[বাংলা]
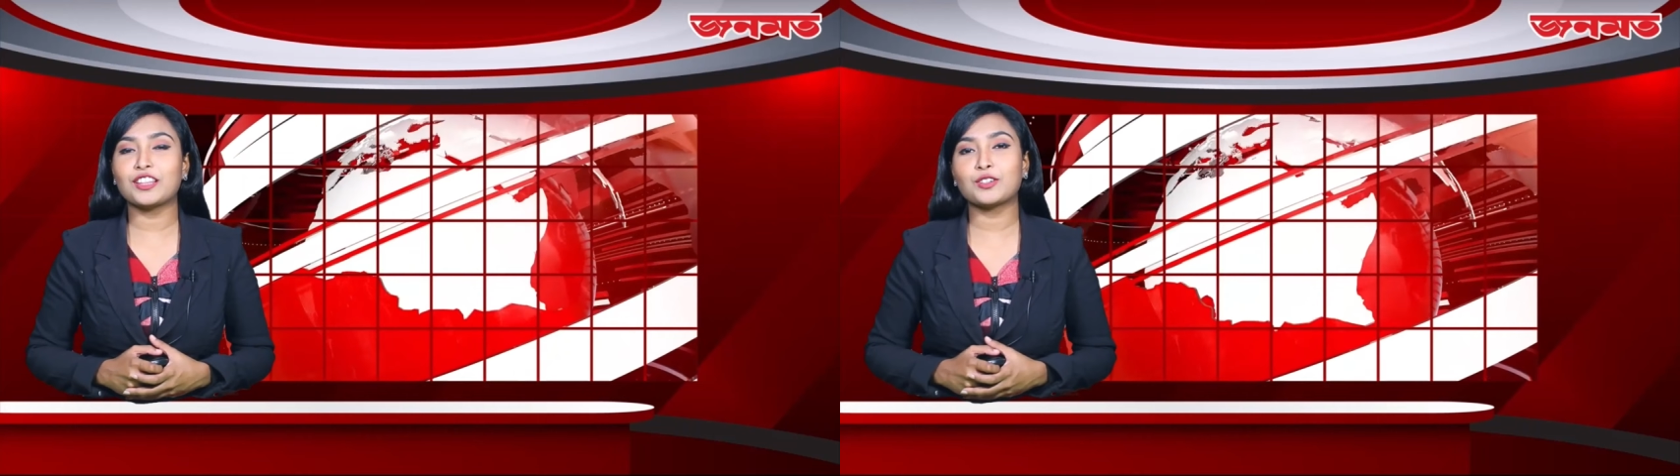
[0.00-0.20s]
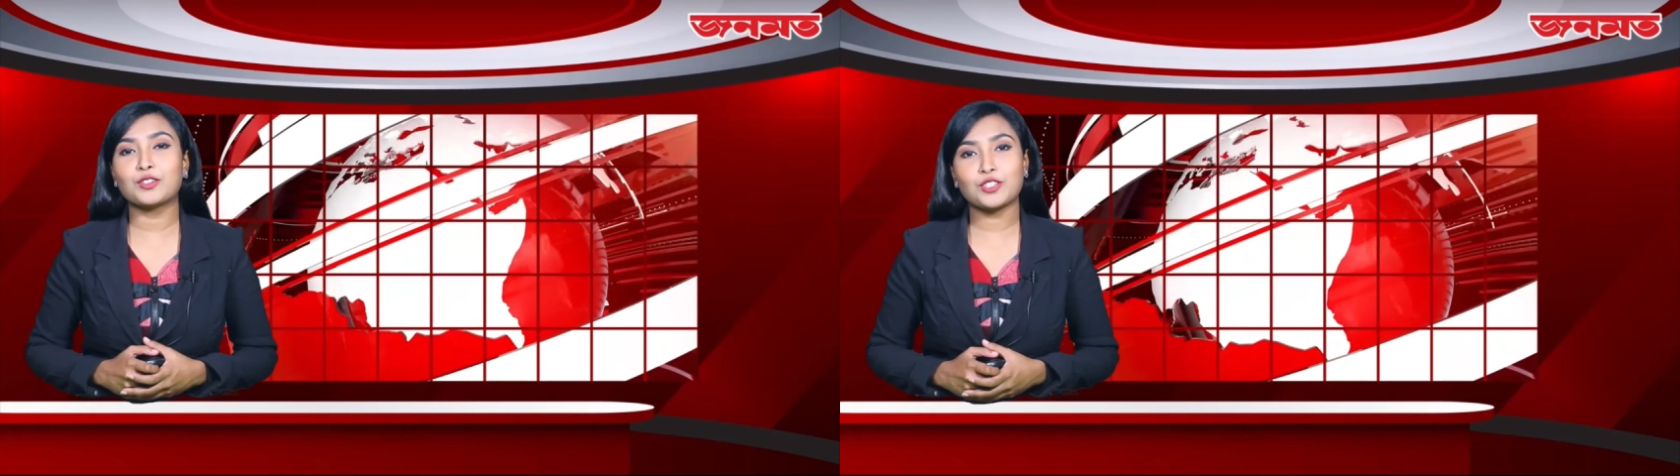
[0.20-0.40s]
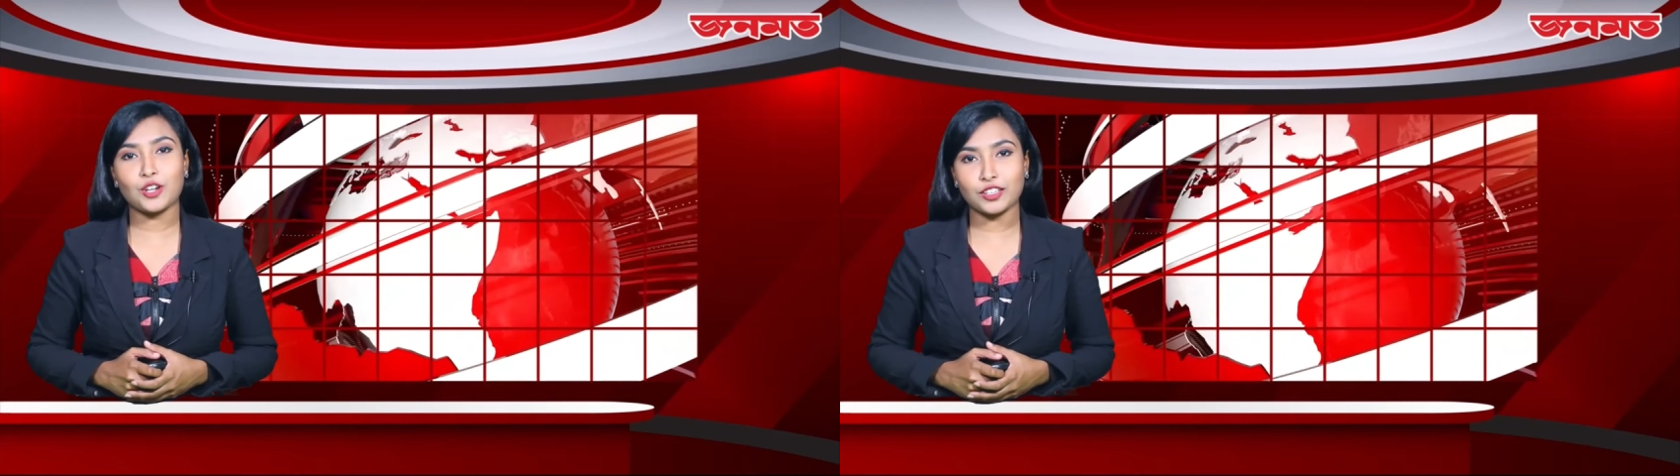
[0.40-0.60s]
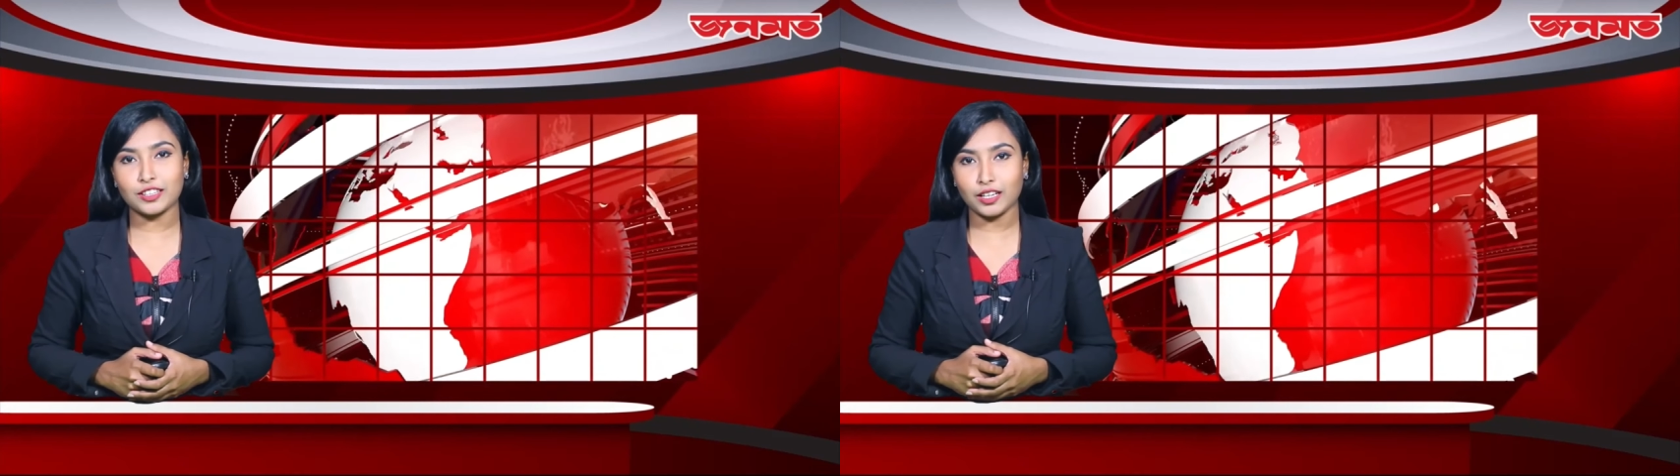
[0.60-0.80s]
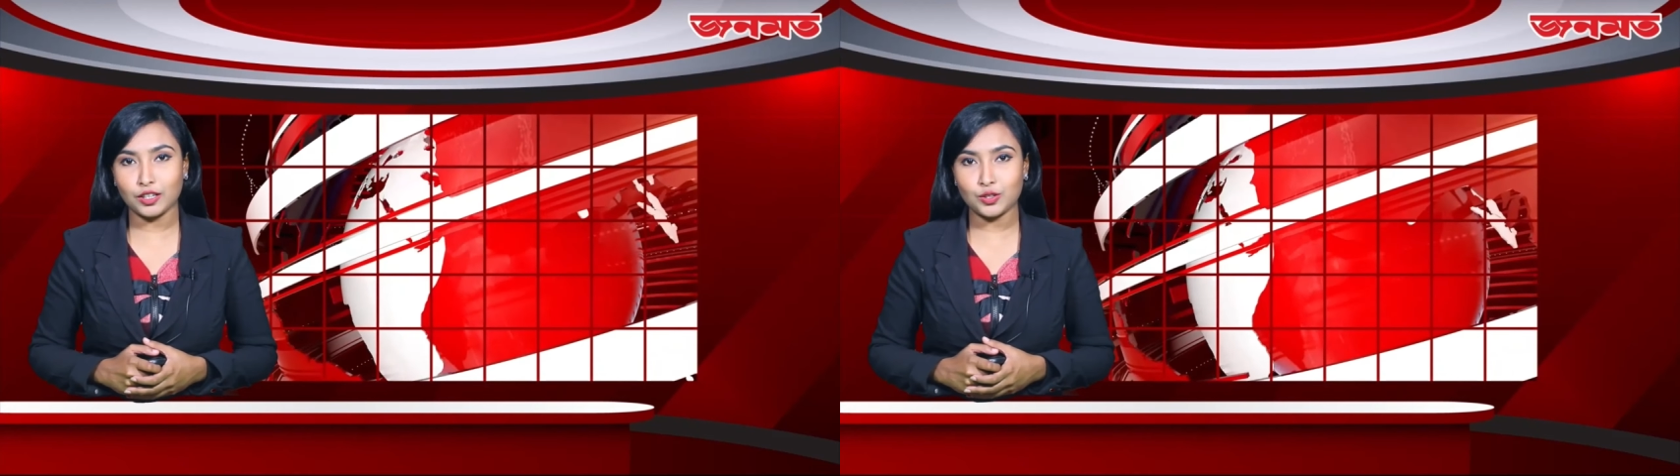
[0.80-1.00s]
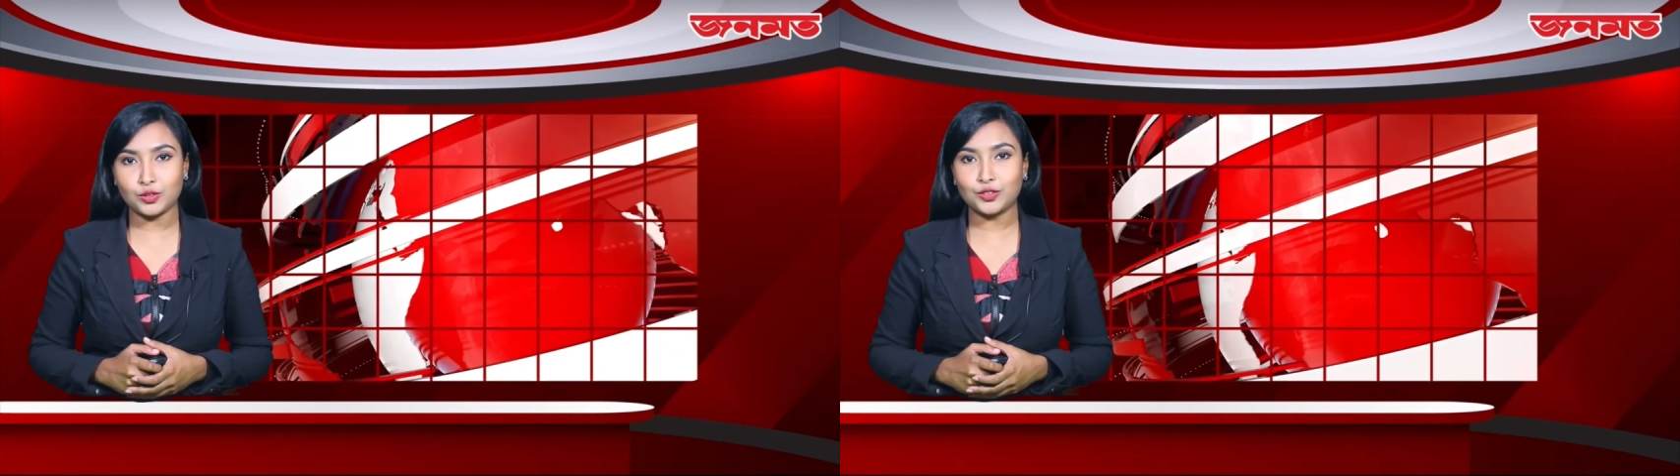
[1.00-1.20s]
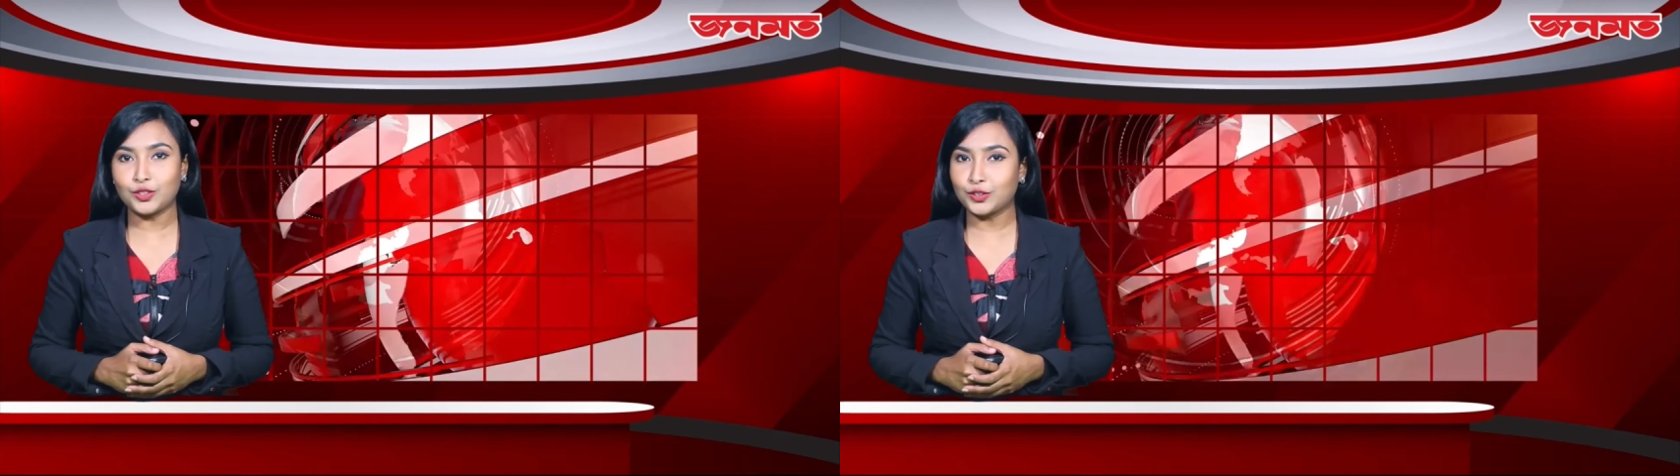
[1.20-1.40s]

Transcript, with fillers: এতক্ষণ সঙ্গে থাকার জন্য